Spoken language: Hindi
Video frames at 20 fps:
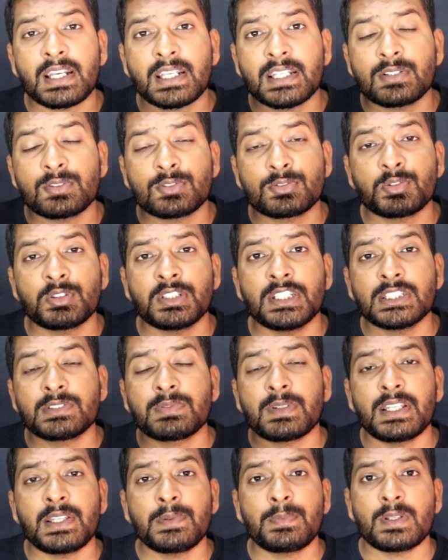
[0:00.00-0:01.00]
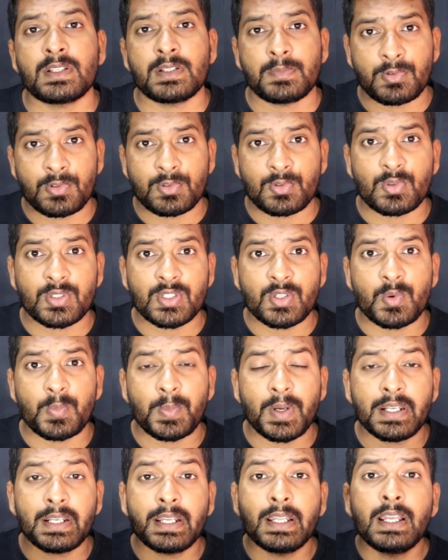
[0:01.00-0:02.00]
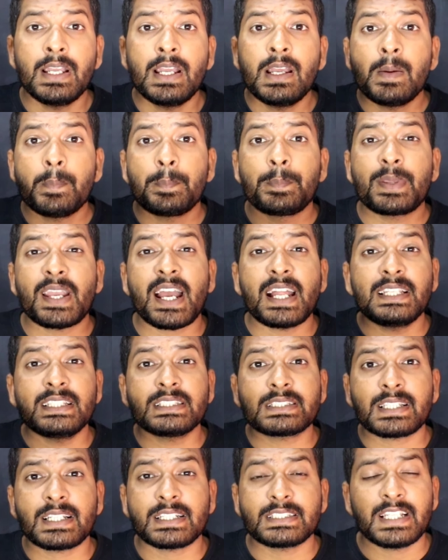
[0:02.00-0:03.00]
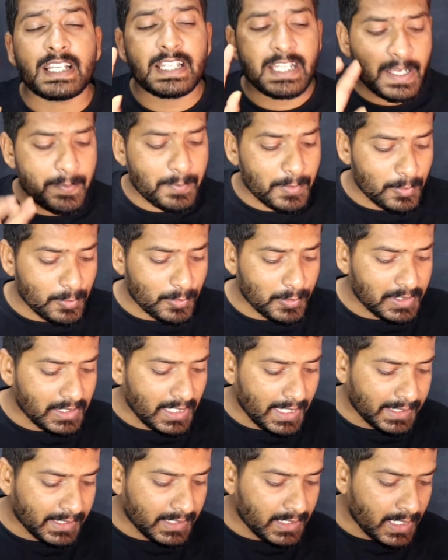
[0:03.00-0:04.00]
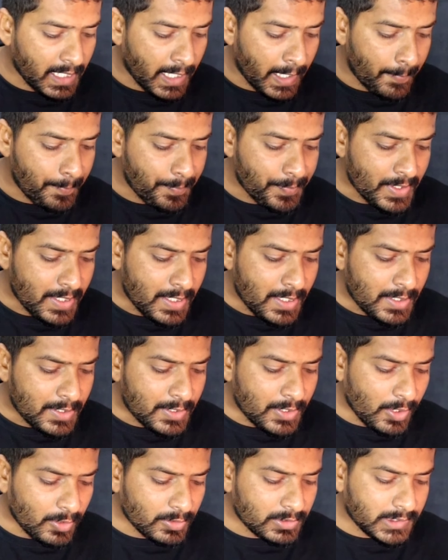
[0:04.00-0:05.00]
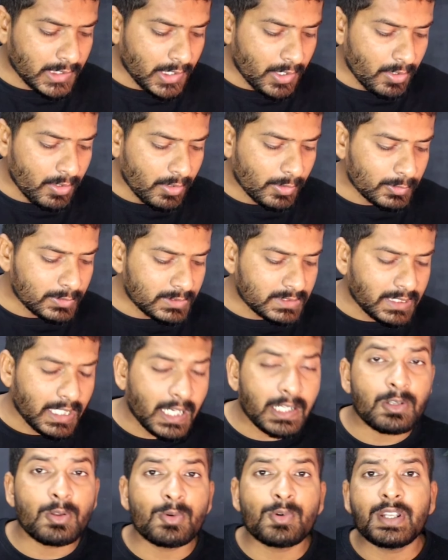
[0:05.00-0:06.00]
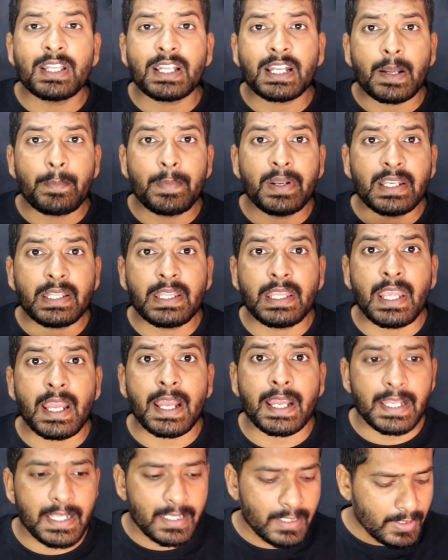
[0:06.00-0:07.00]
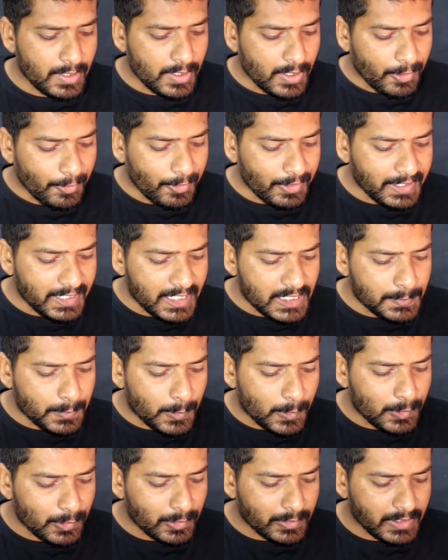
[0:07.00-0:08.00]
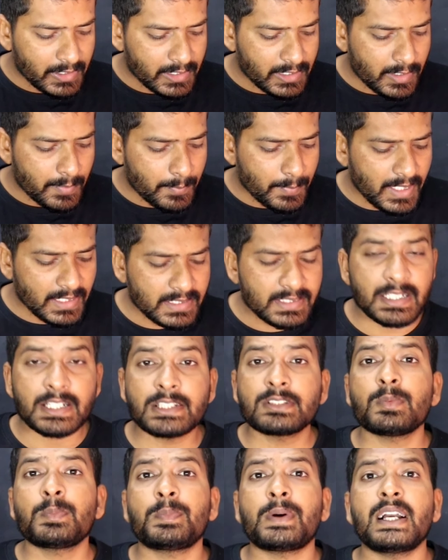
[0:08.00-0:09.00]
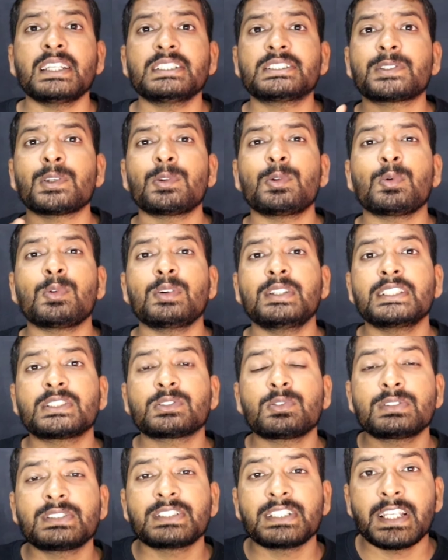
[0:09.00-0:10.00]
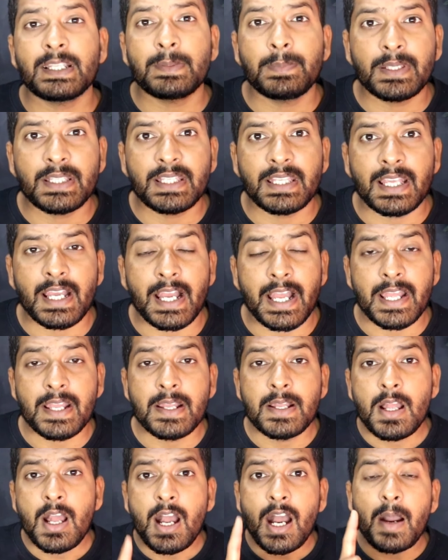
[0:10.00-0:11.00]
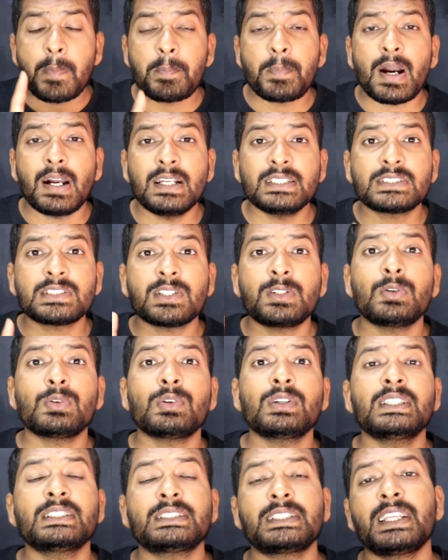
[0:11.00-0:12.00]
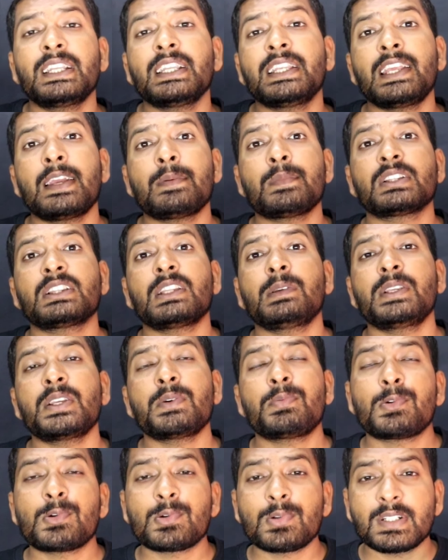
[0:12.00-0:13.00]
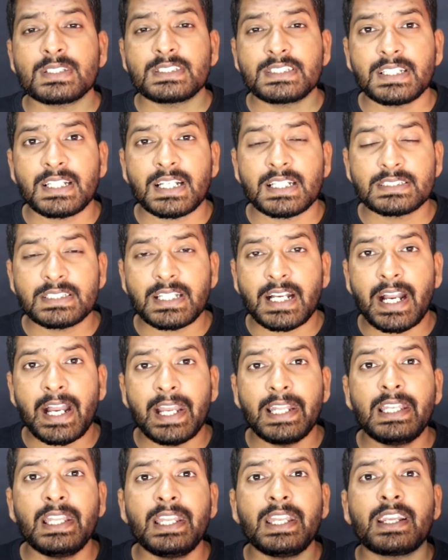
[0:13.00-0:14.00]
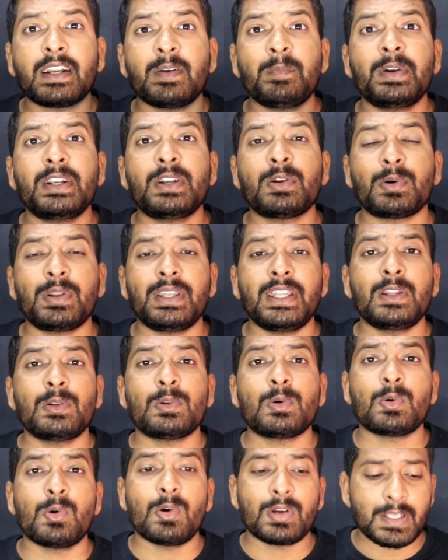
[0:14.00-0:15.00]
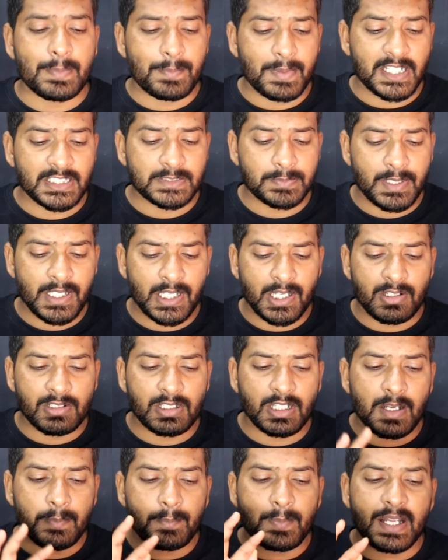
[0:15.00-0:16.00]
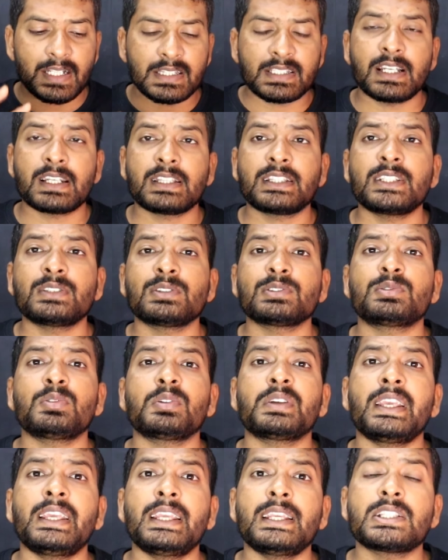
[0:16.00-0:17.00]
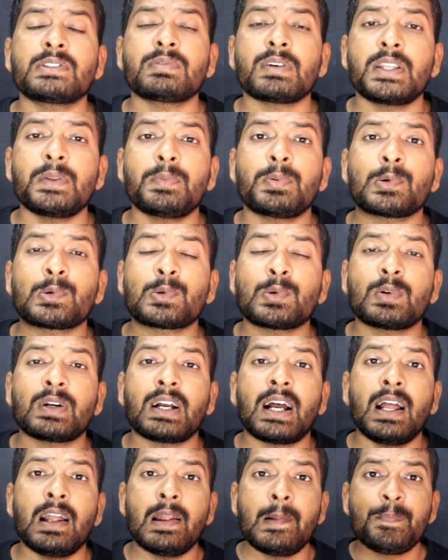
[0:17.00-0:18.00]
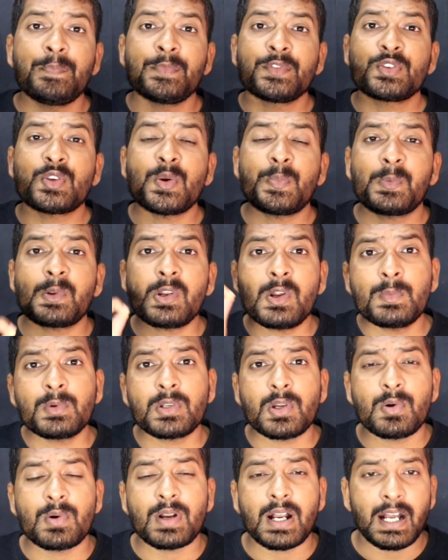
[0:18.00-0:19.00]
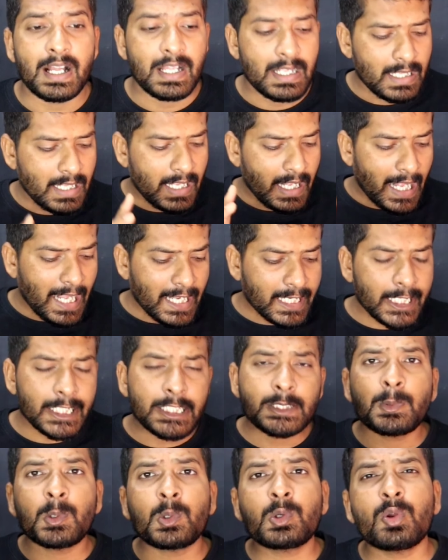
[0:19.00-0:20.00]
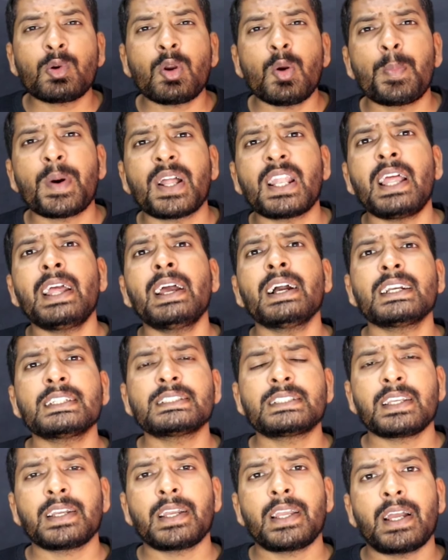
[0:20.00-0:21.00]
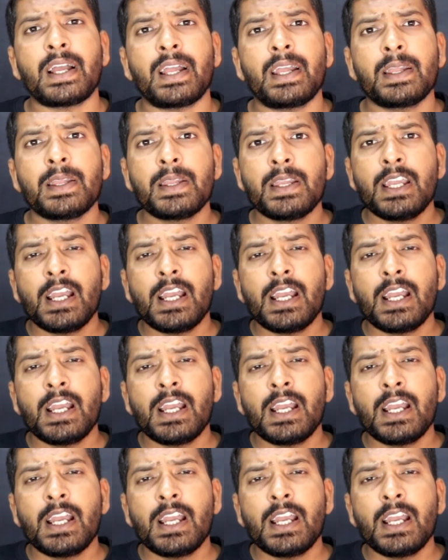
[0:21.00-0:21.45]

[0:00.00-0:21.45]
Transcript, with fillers: जाके दोस्तों इस वाली फोटो के ऊपर बयालीस हजार यहाँ पर लोगों ने लाइक किया है नौ लोगों ने कमेंट किया है और इस फोटो की अगर हम बात करें तो 2200 लोगों ने इसको शेयर भी किया है अब 2200 लोगों ने शेयर किया मतलब ये फोटो अच्छी खासी हाईली रिकमेंड हो रही है लोगों के पास में और अब बात करते हैं दोस्तों कि इस वाली फोटो का जो प्रोम्प्ट होगा आखिर इस फोटो को बनाया कैसे गया है